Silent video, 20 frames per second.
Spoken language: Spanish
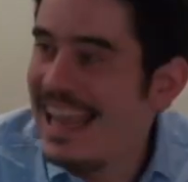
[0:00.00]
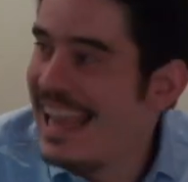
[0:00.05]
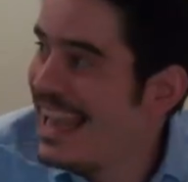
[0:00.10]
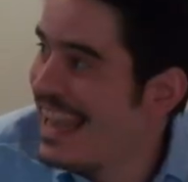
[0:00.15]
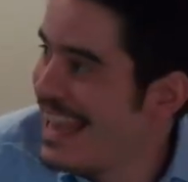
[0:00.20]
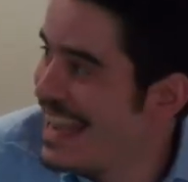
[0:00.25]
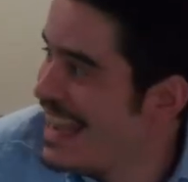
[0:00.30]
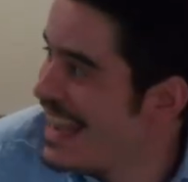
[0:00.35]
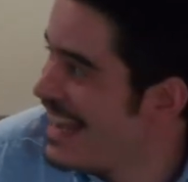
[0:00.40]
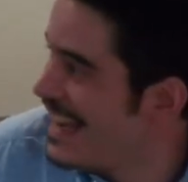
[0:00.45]

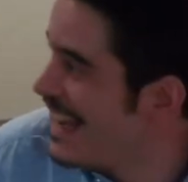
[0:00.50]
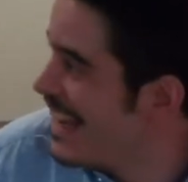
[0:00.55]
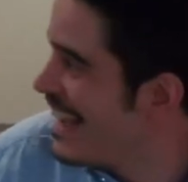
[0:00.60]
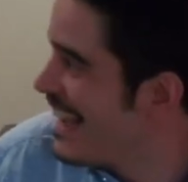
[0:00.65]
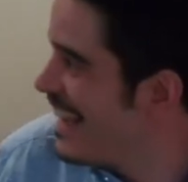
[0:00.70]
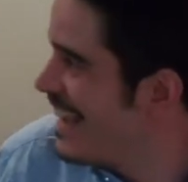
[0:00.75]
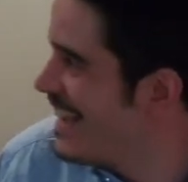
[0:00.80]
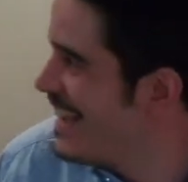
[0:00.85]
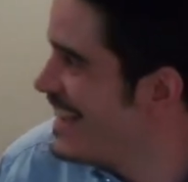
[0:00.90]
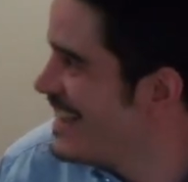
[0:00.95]

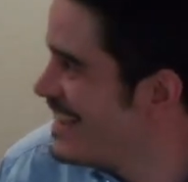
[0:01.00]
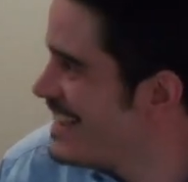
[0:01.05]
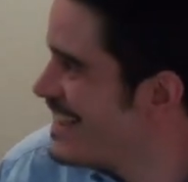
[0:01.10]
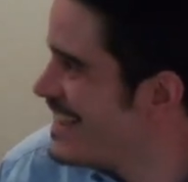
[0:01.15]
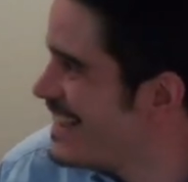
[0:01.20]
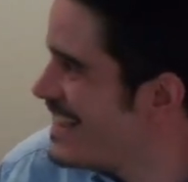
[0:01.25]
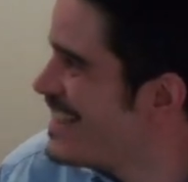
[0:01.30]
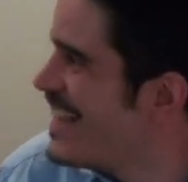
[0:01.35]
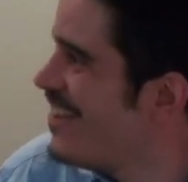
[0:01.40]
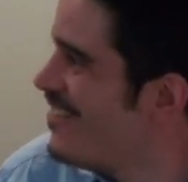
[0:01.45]
elegí
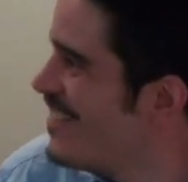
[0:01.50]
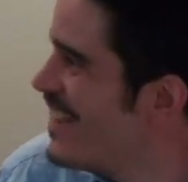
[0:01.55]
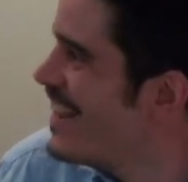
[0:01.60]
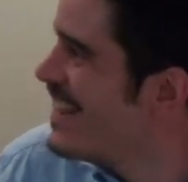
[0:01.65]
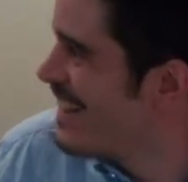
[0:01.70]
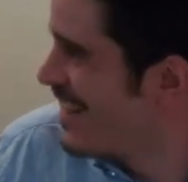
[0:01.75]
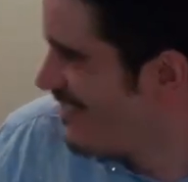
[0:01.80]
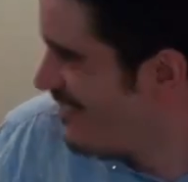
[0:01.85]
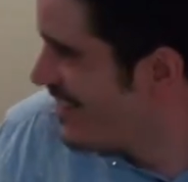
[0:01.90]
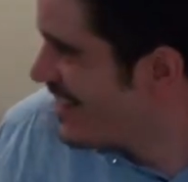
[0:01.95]
también,
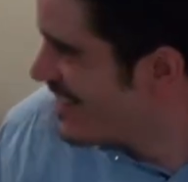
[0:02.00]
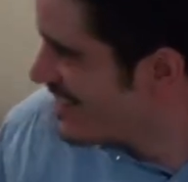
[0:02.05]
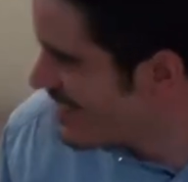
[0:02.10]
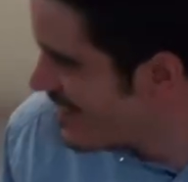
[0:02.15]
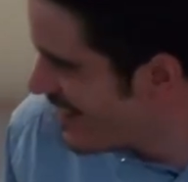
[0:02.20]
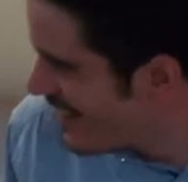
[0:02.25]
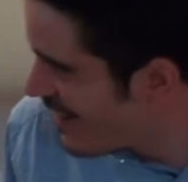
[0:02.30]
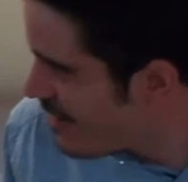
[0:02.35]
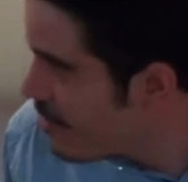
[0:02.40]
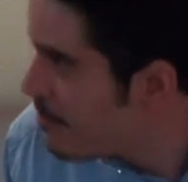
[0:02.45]
también, es
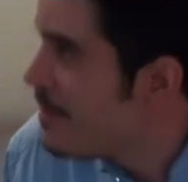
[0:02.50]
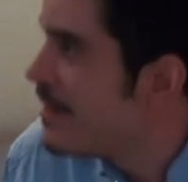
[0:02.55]
verdad,